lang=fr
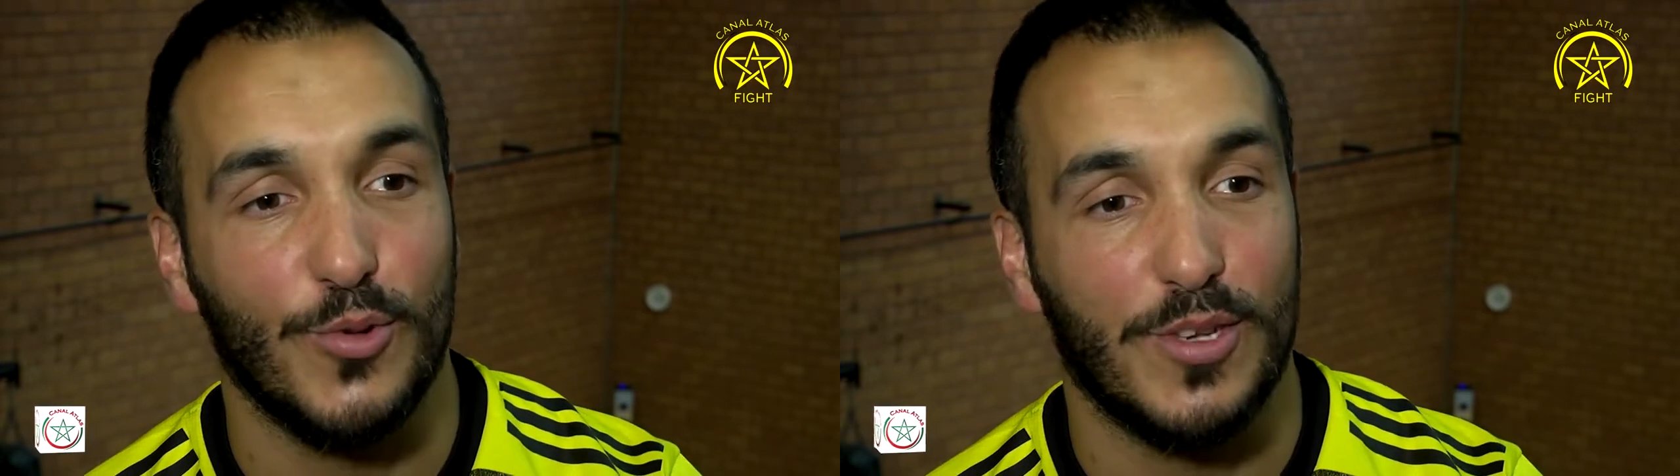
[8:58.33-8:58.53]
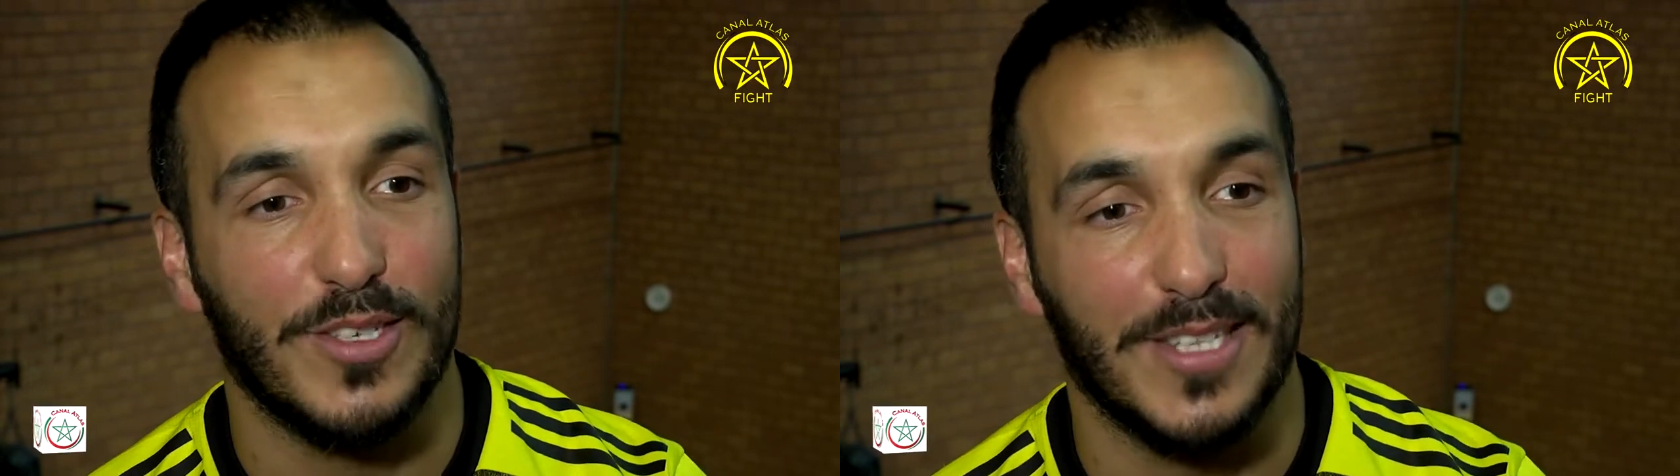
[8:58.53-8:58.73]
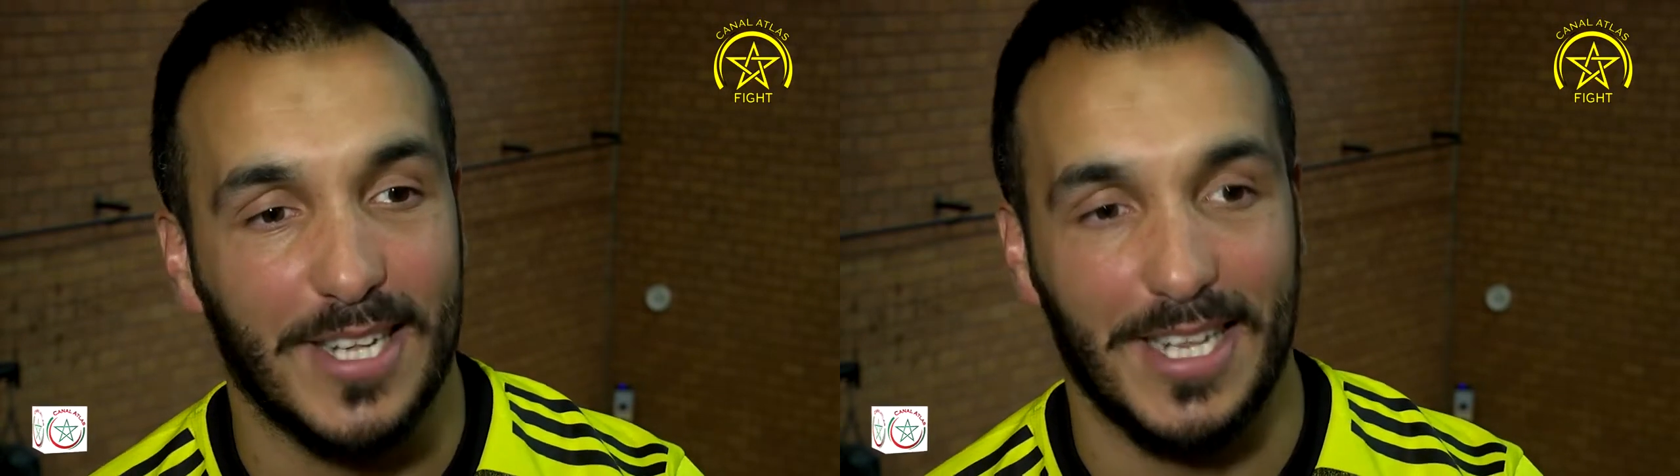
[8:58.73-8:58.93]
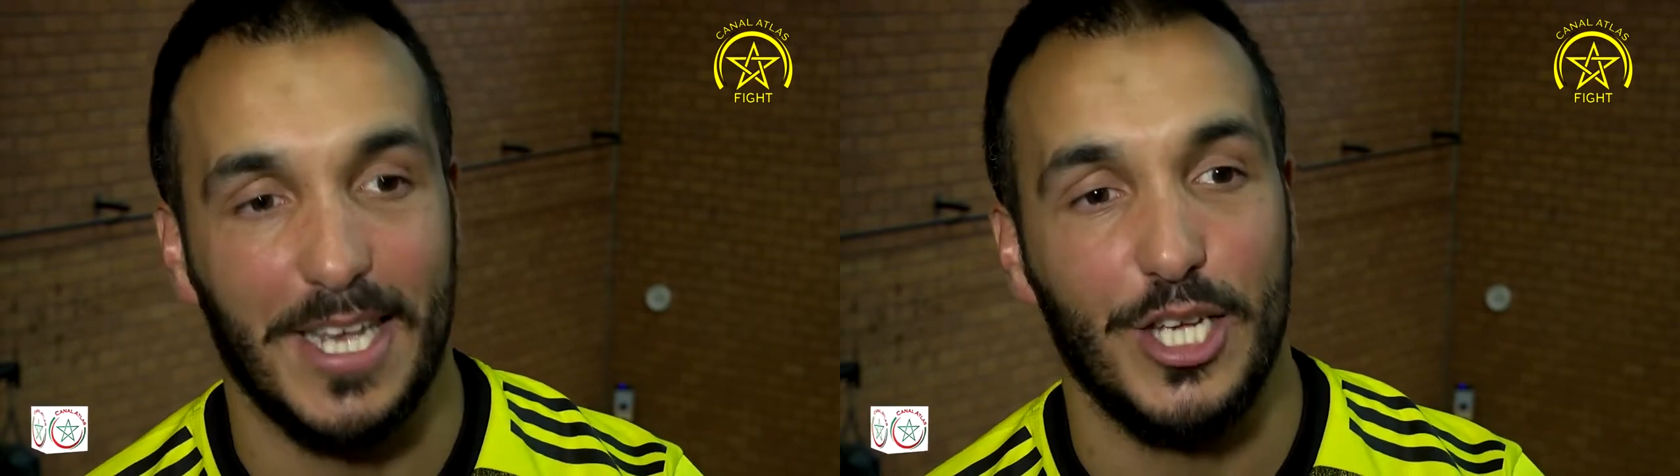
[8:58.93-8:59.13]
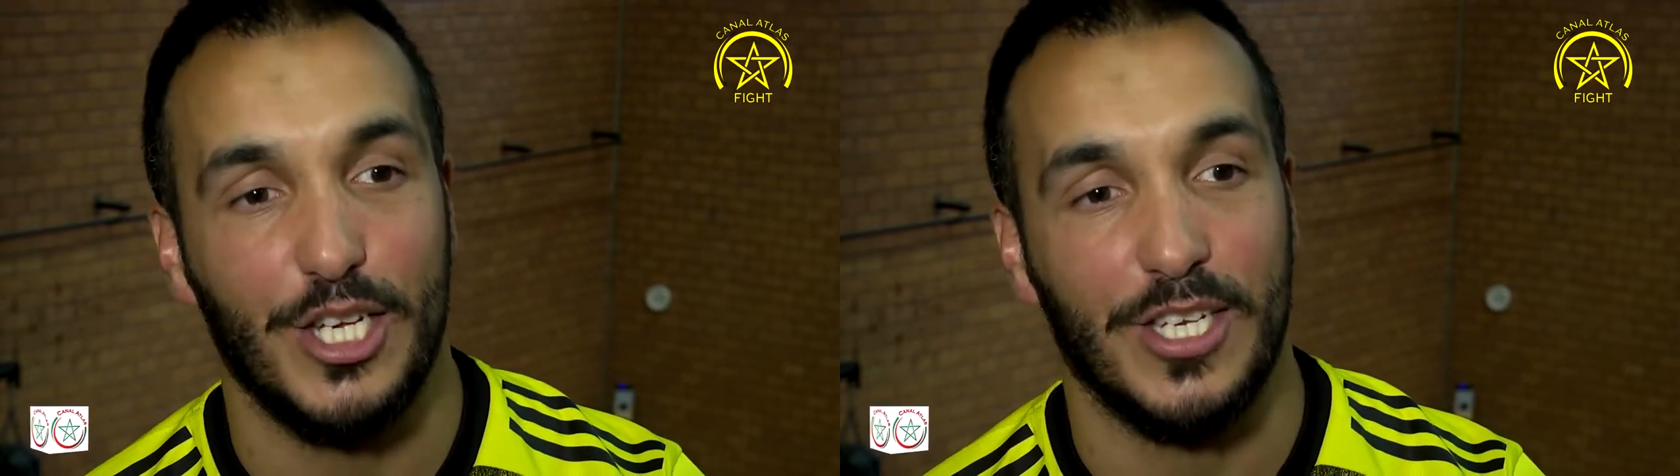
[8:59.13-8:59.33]
Donc c'est très
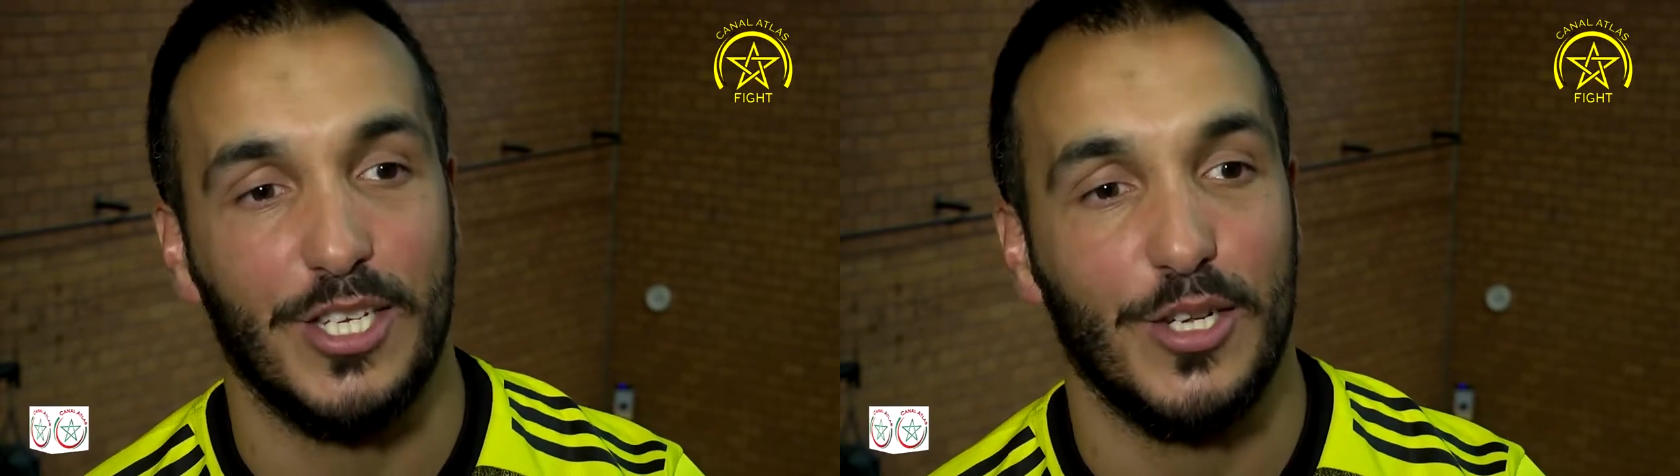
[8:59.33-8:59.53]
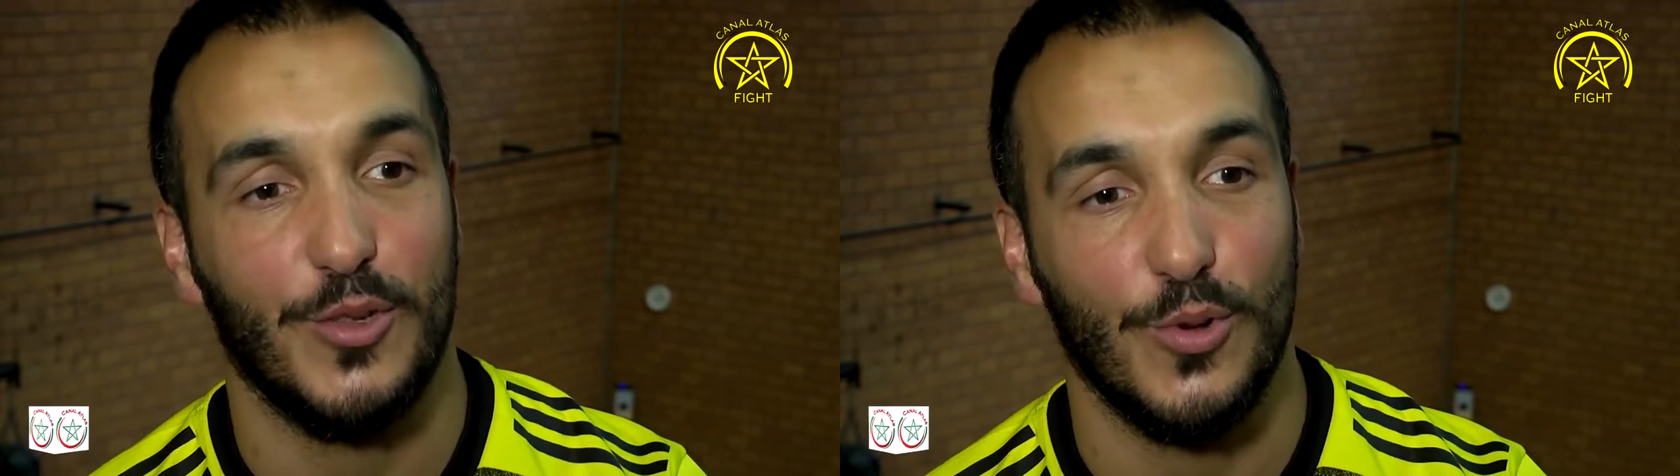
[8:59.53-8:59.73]
très riche.